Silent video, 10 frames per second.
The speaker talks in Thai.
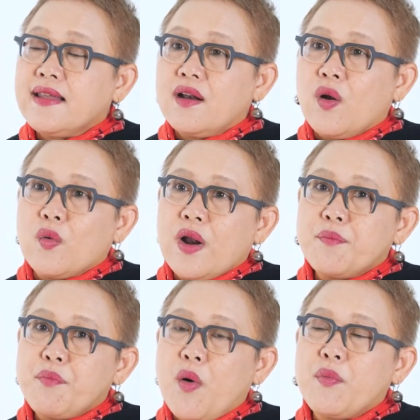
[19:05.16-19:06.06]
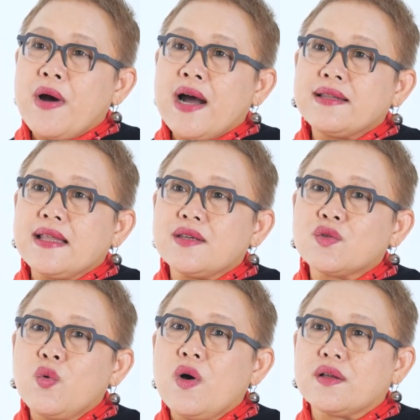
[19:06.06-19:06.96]
นเนี่ยเราเริ่มพบว่าใน
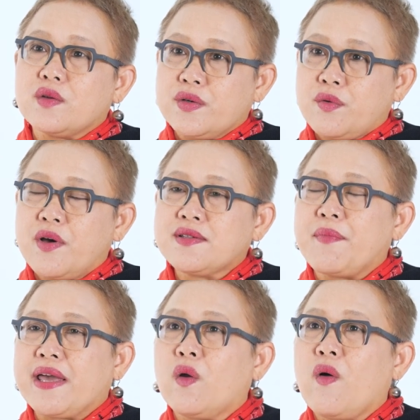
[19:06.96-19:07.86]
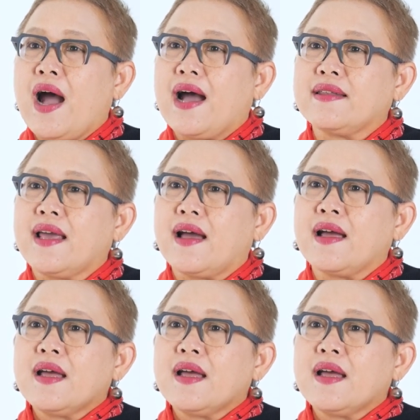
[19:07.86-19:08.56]
ช่วงโดยเฉพาะสมัยโลหะเนี่ย